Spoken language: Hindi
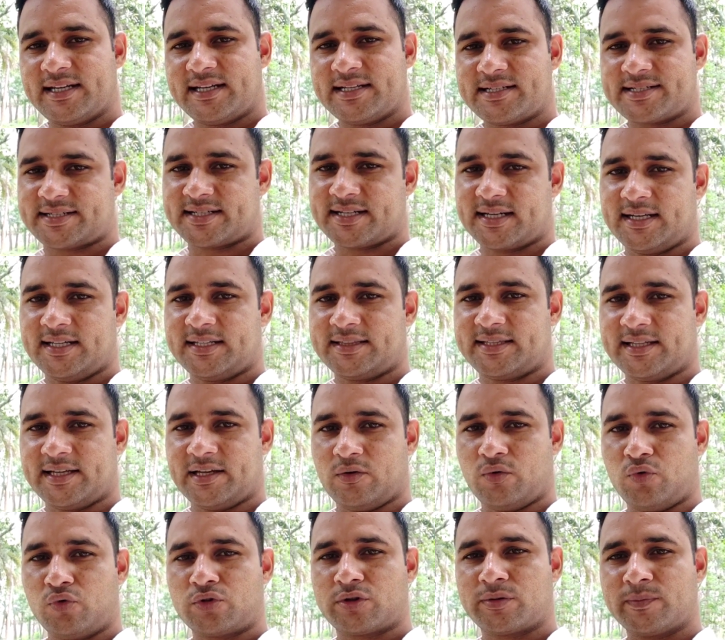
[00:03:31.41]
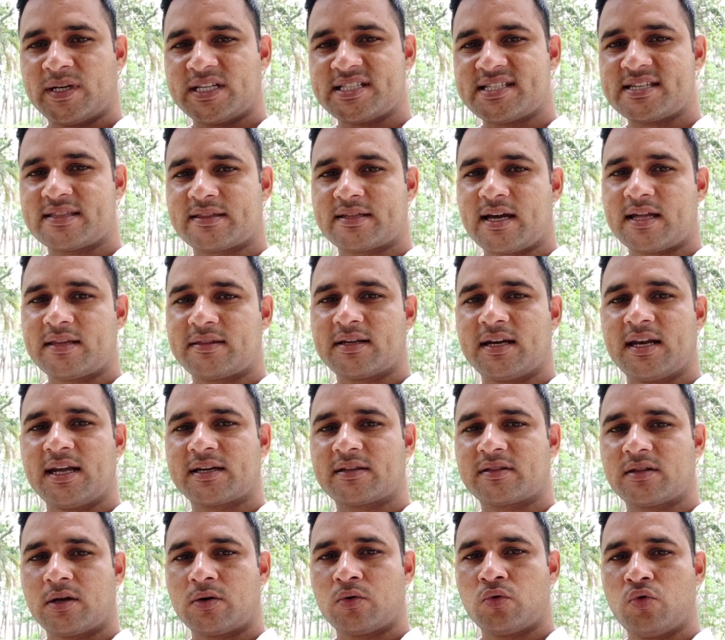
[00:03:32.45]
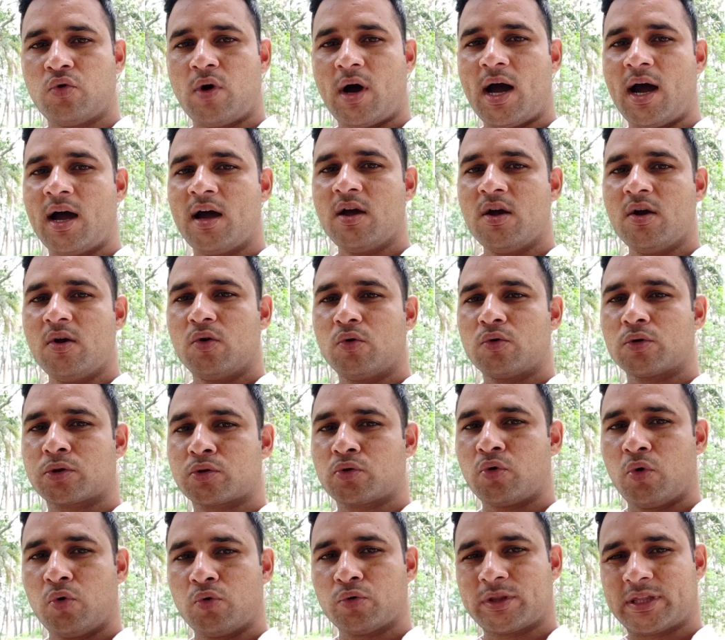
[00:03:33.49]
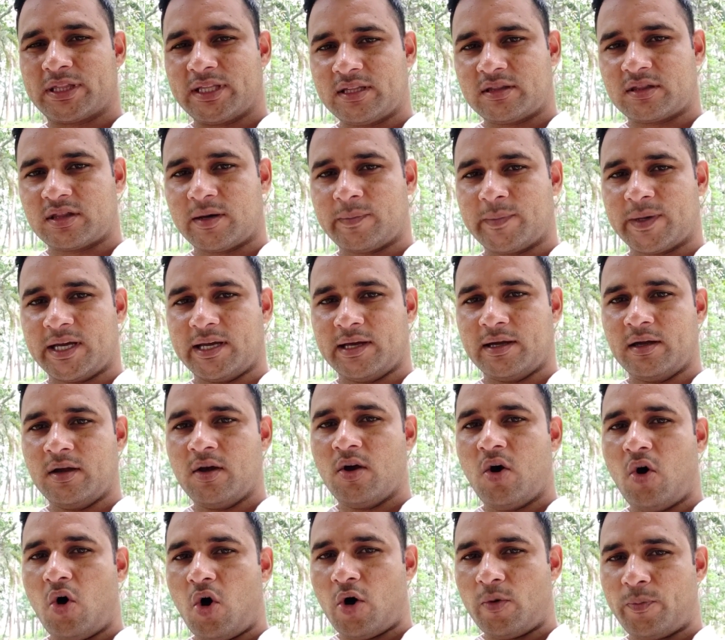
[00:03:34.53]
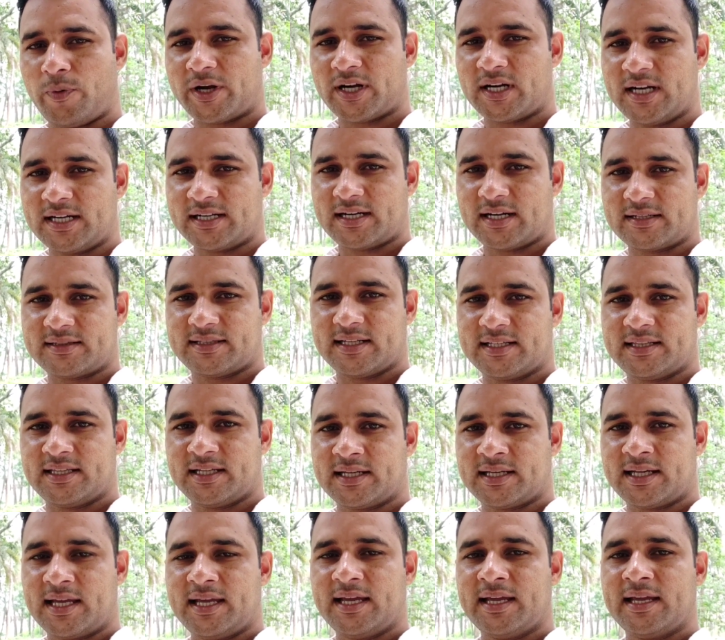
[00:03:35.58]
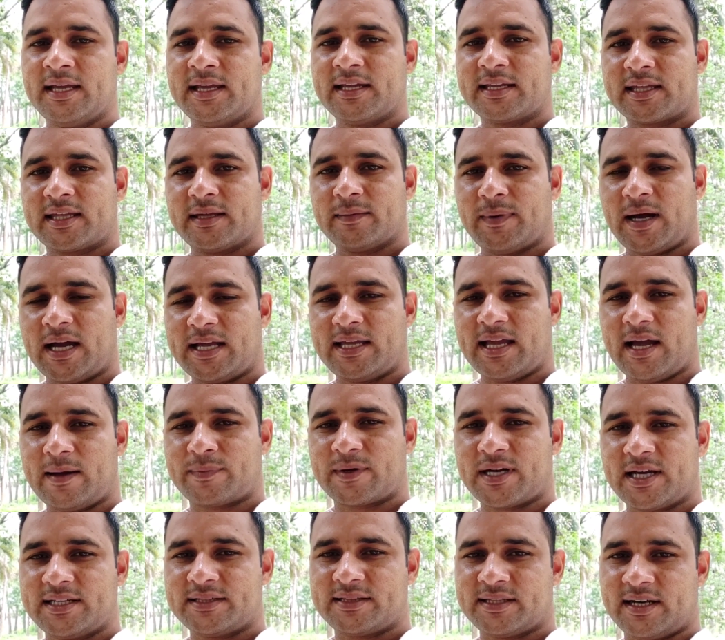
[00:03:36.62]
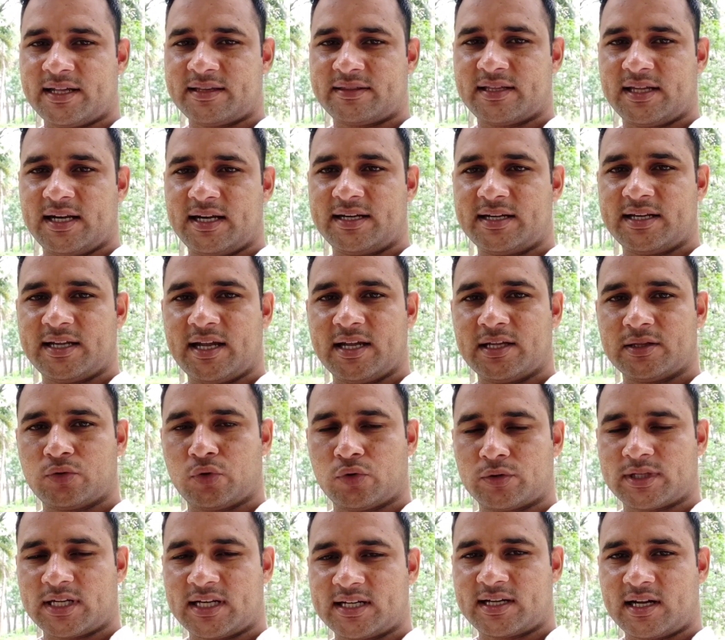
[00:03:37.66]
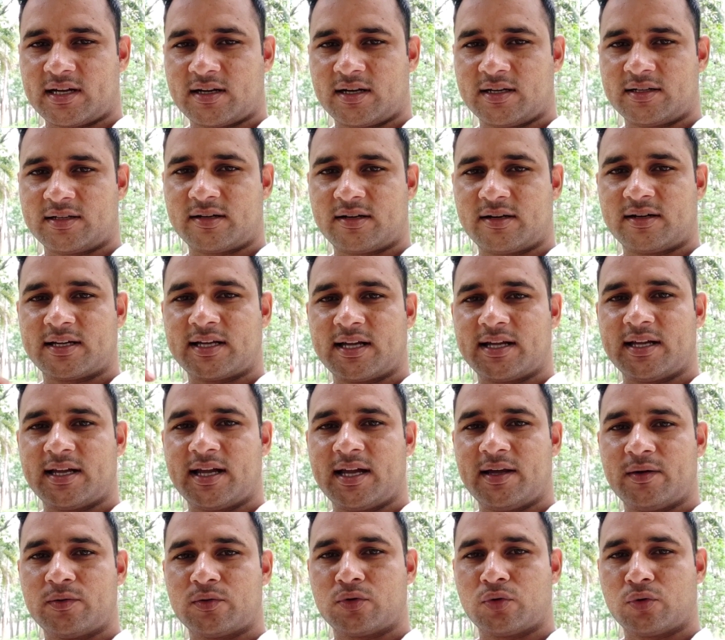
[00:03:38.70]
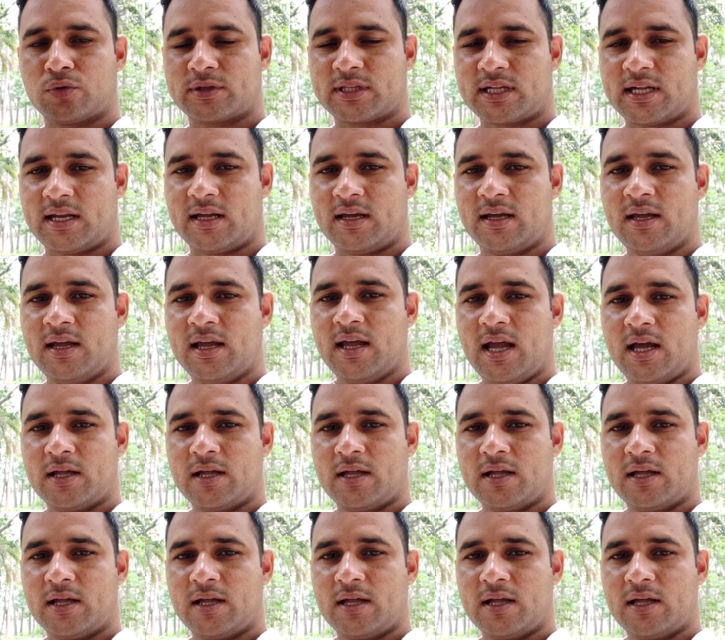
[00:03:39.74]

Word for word: टेस्ट लेते हैं उसमें जिसका सिलेक्शन हुआ उसको उसी समय ऑफर लेटर दे देंगे कि भाई आपका इतना सैलरी है दो साल का कंट्रैक्ट है दो साल